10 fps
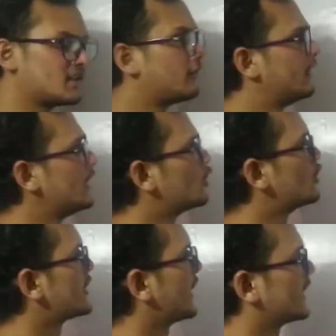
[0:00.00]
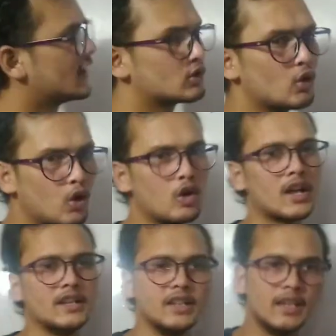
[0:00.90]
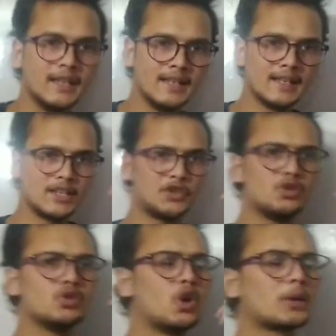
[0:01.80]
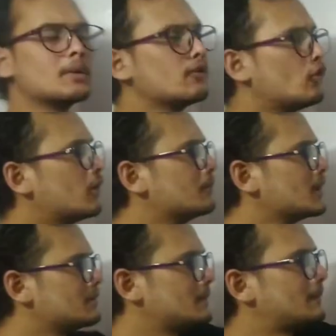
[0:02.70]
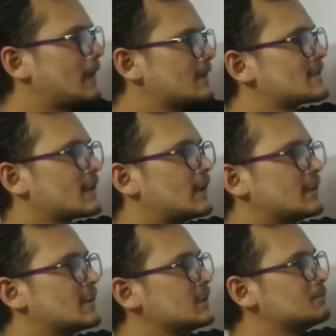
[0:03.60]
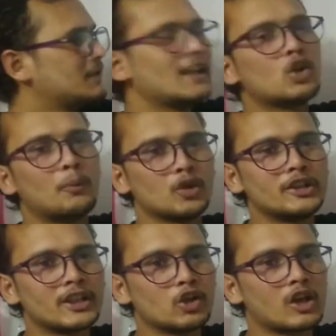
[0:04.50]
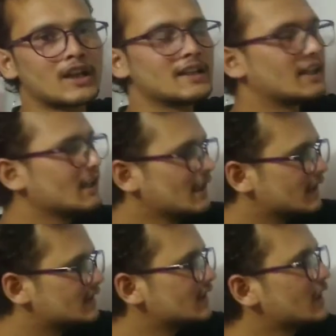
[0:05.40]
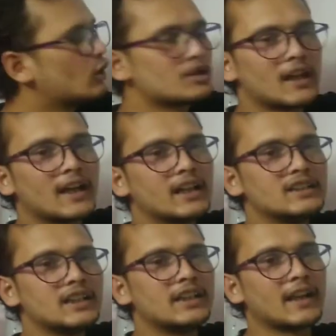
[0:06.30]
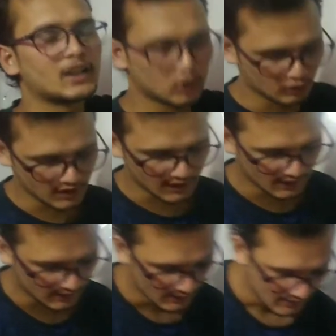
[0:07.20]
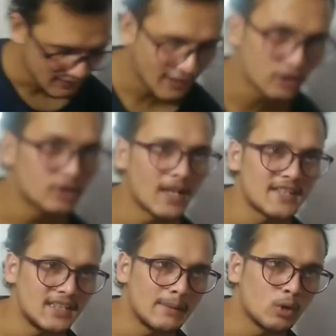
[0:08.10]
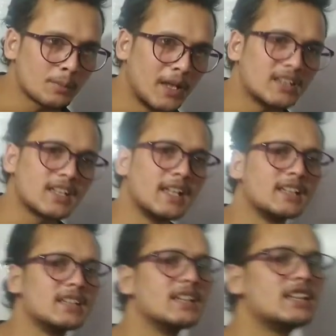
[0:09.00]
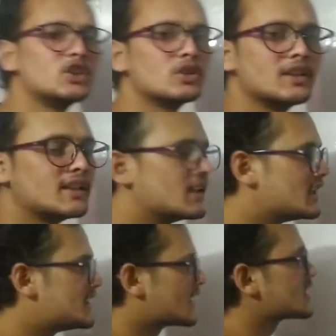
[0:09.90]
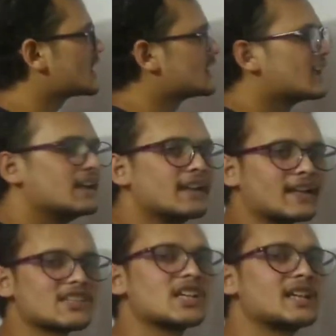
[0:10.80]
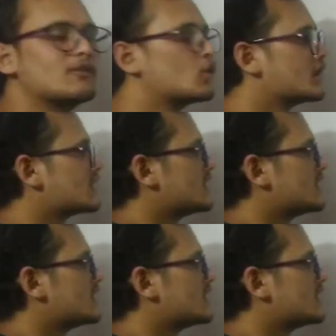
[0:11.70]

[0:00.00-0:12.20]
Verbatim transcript: से फिल्ड हो जाएगा तो होगा ये कि जो नॉर्मल फॉर्म में अभी पेनिस है ठीक है ये मेल कॉपुलेटरी ऑर्गन है ये क्या हो जाएगा ये इरेक्ट हो जाएगा ठीक है तो जरा इसकी हम लोग बात कर लेते हैं कि जो इजेक्शन e- है इरेक्शन है वो क्या